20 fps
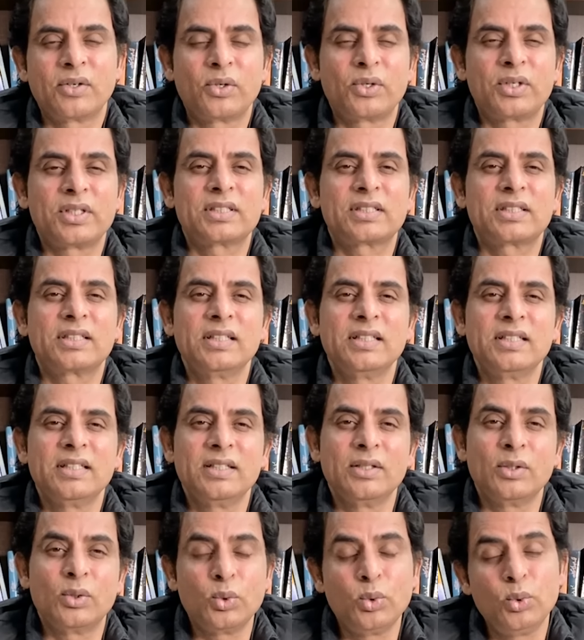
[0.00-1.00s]
और इसकी
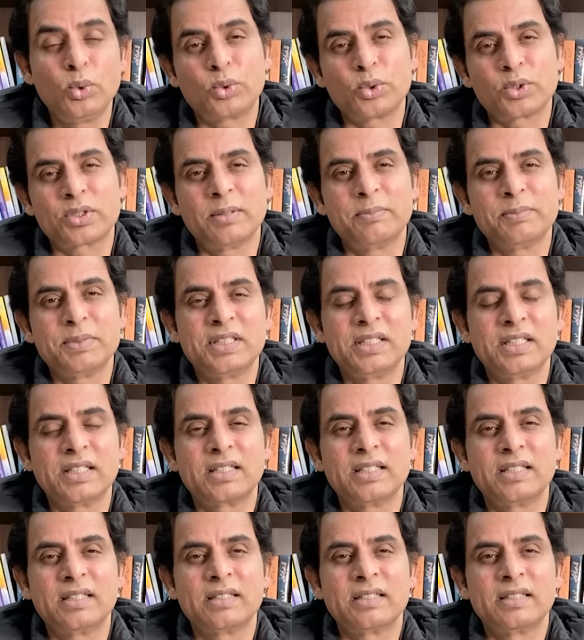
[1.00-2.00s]
रूह को
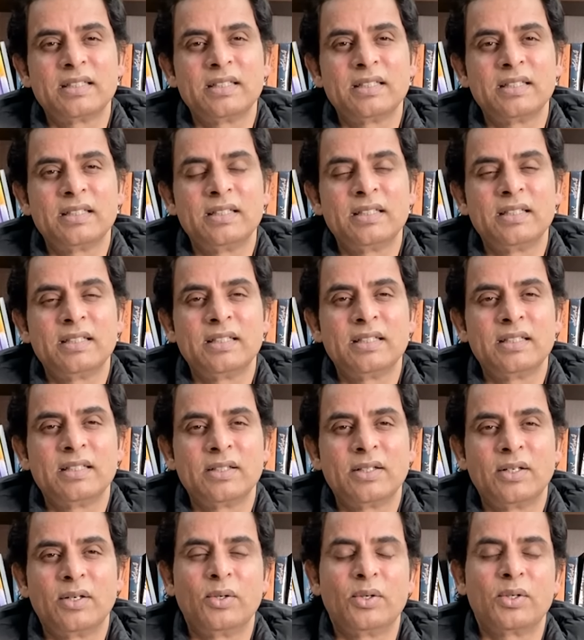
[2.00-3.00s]
समझिएगा
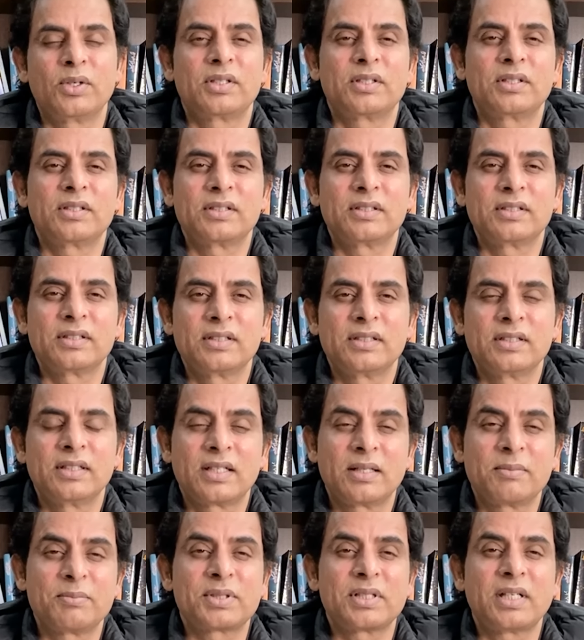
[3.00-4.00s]
और
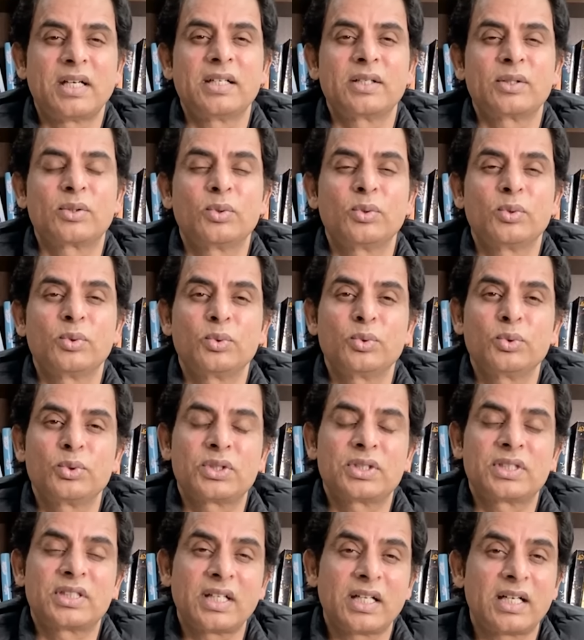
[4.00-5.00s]
रमज़ान को
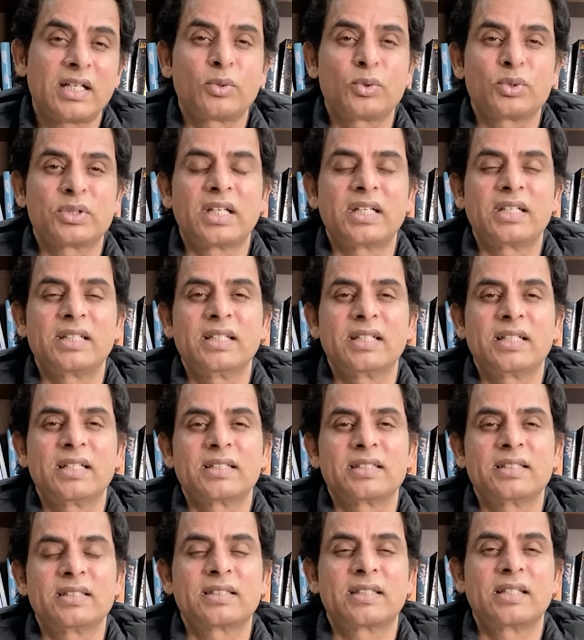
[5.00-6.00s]
उस तरह
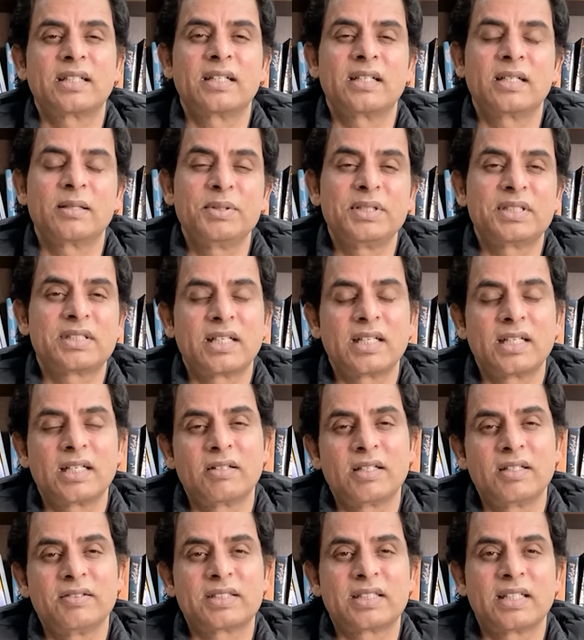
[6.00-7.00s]
गुजारिएगा जिस तरह नबी
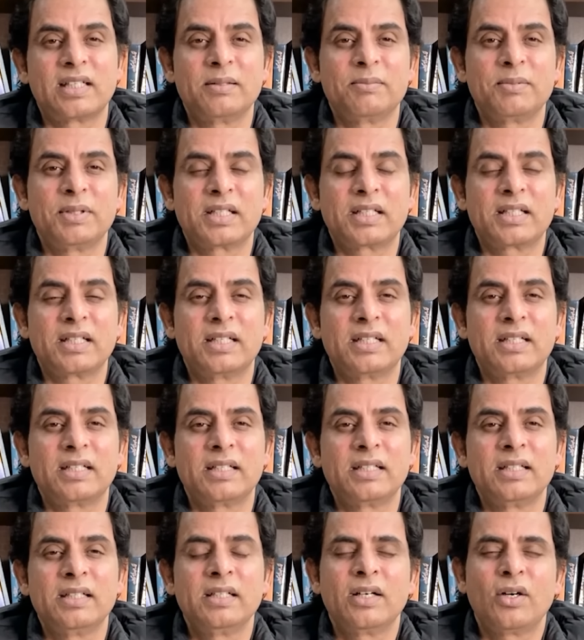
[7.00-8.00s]
सल्लल्लाहु अलैहि वसल्लम ने कहा है
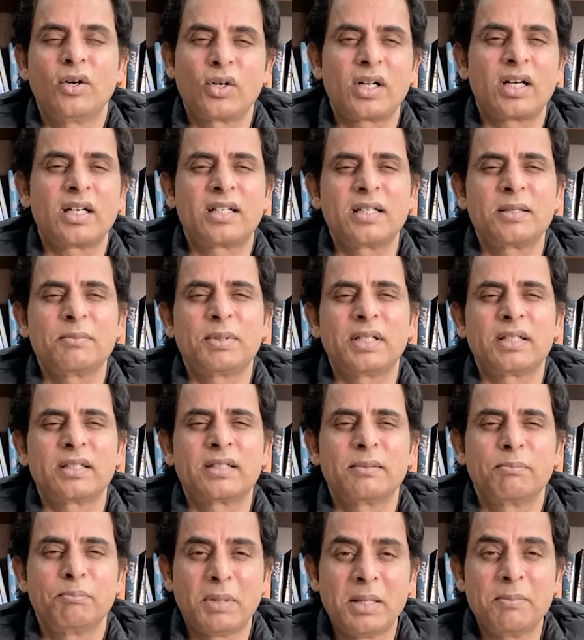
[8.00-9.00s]
और आखिरी
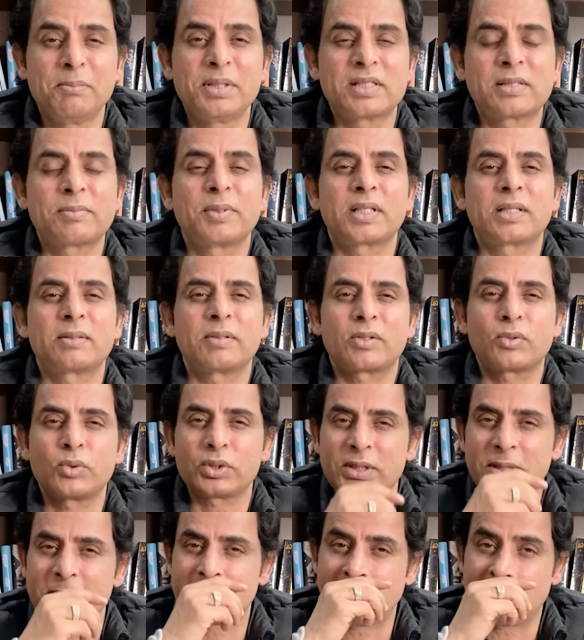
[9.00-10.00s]
बात मैं भी इस मरतबा
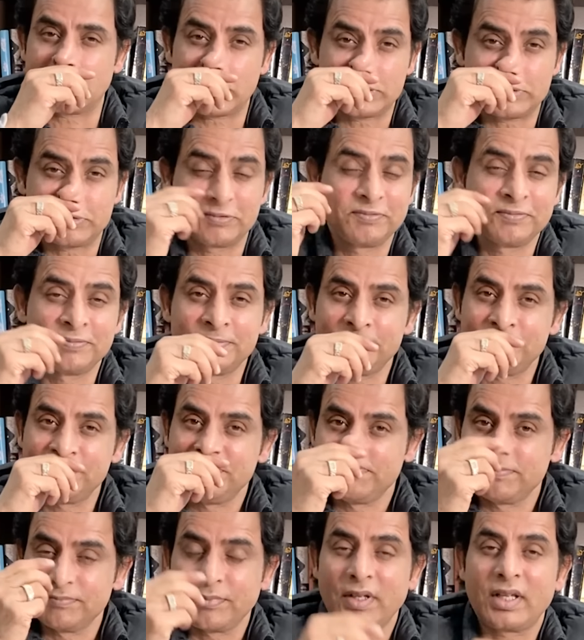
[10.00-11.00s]
कोशिश कर रहा हूँ
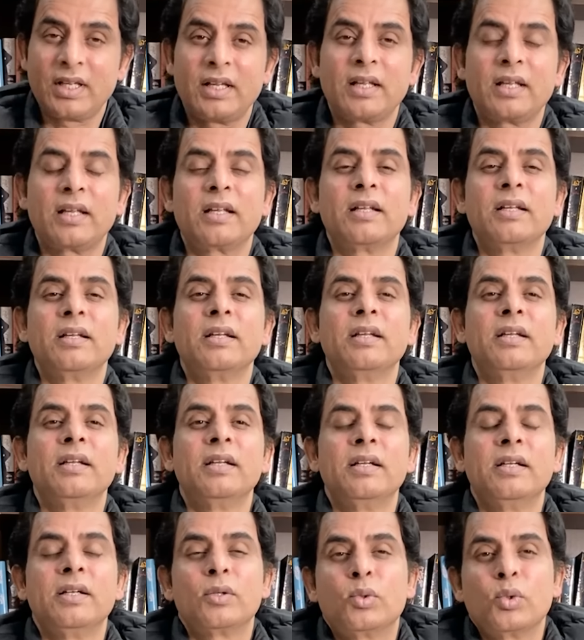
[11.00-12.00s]
कि
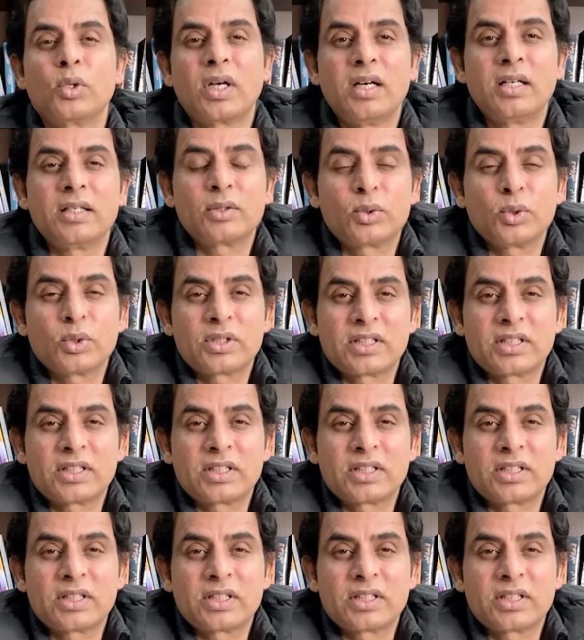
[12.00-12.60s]
कुरान को